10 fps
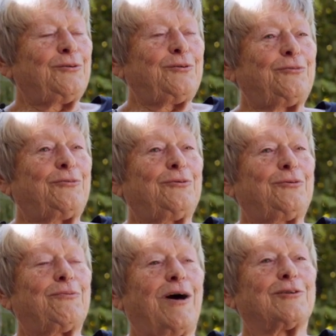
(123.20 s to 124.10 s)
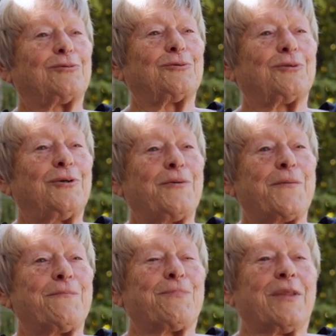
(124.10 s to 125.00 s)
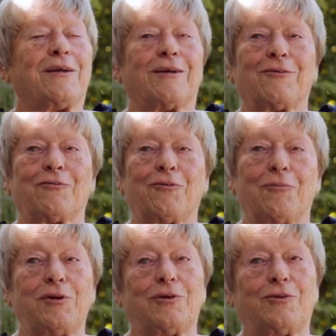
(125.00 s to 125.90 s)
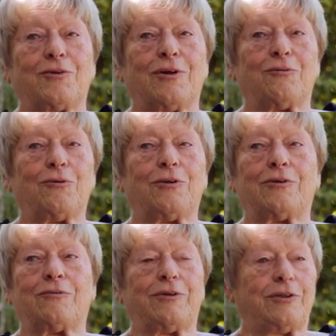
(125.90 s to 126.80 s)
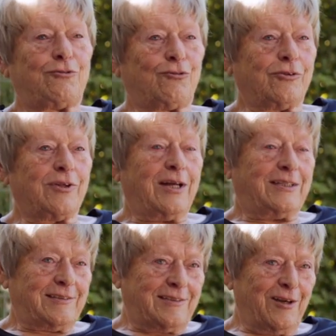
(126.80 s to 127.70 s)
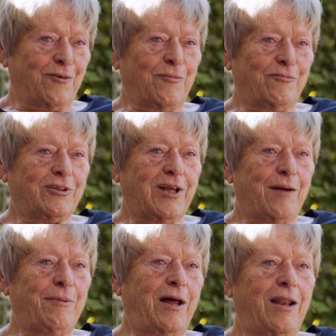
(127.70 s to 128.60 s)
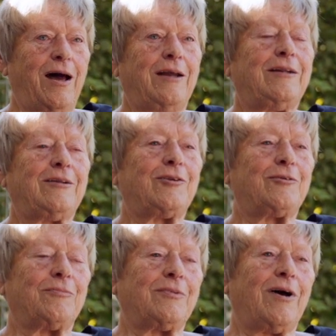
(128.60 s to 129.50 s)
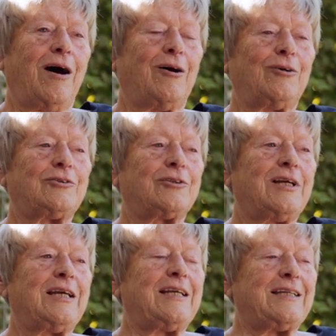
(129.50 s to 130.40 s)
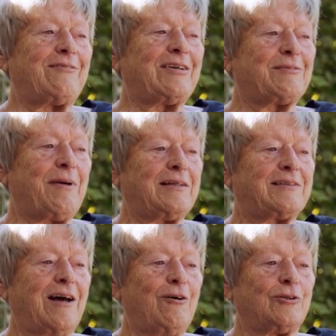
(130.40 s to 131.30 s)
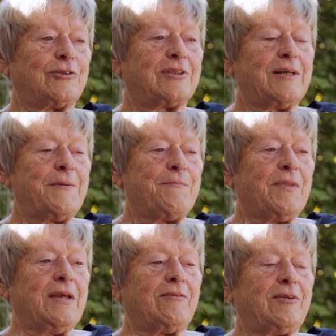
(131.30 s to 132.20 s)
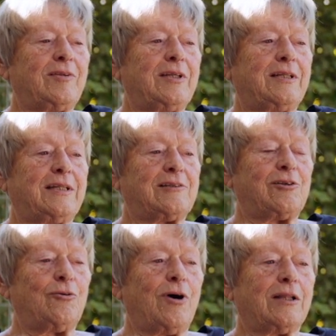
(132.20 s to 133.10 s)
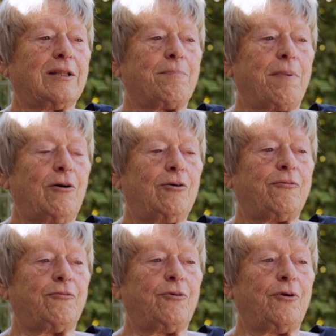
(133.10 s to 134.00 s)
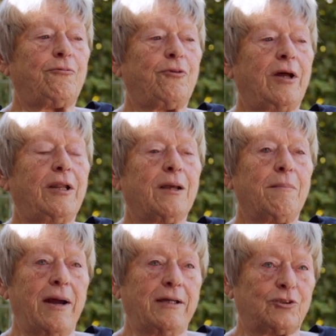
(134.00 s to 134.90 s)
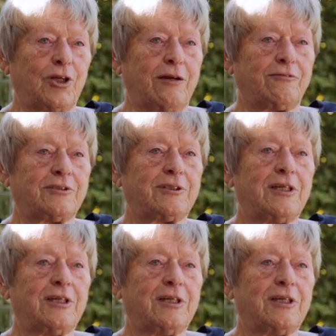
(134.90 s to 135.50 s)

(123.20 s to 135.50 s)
es, es war so. Äh, für mich ist es natürlich, wie ich schon sagte, sehr komfortabel allein in diesem Haus. Ja, was macht's aus? Wissen Sie, Tessenow hat gebaut für, für eine Gemeinschaft.